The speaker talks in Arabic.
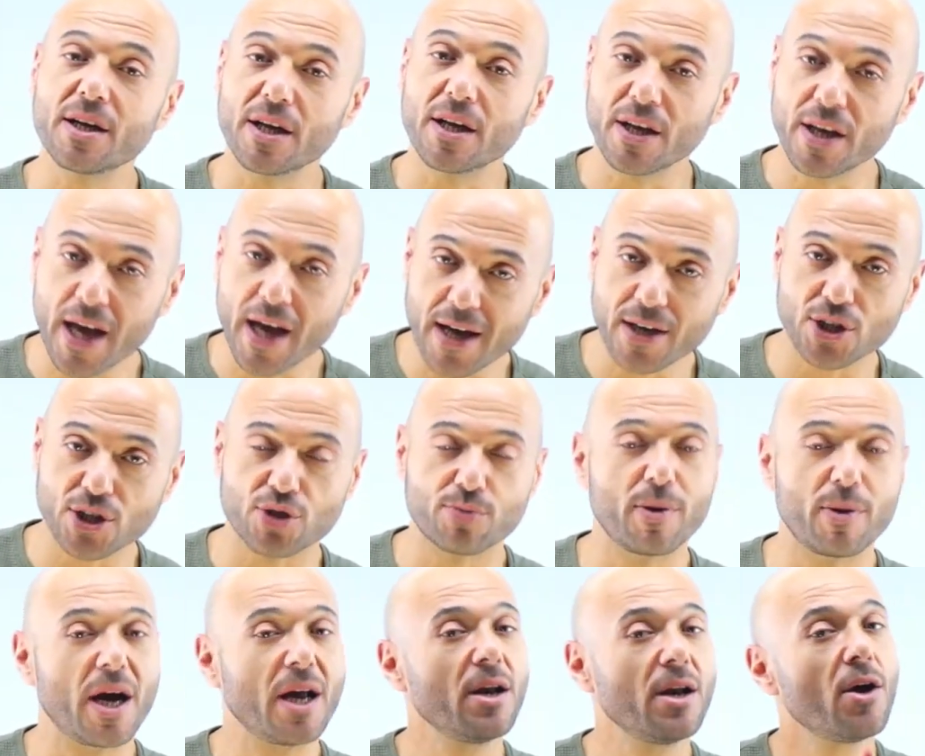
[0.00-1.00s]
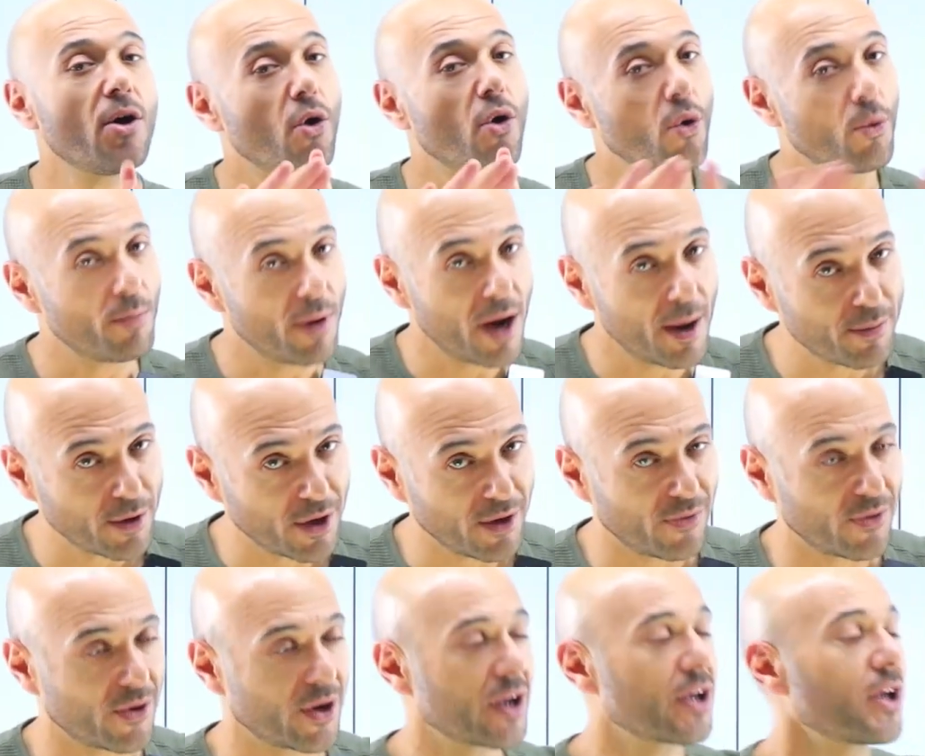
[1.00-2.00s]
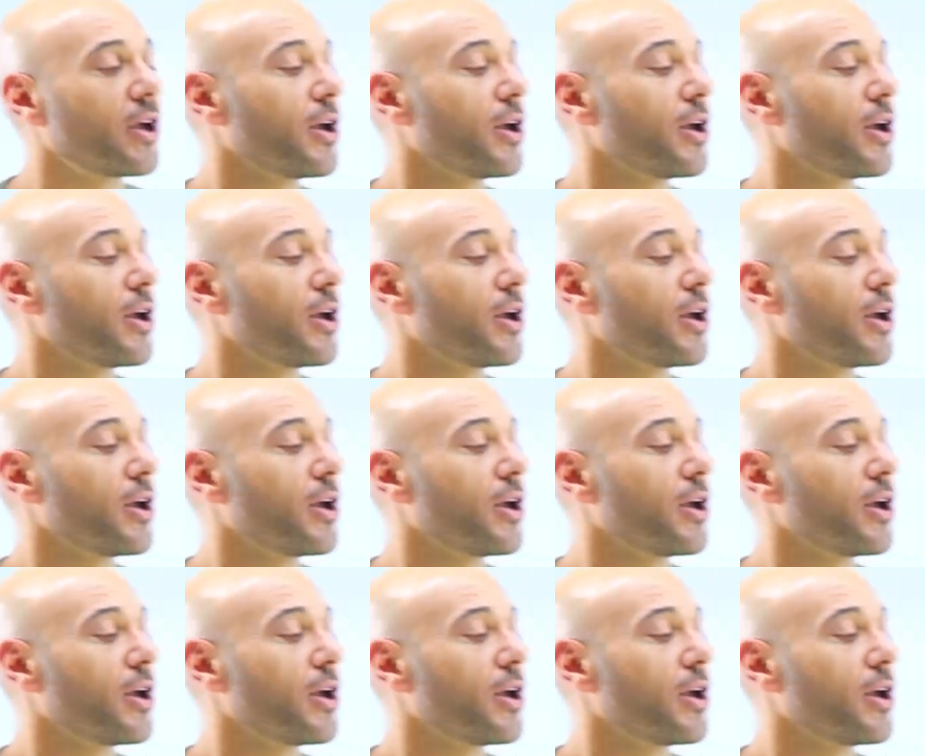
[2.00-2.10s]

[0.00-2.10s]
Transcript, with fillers: يا الشمال وما بيفرق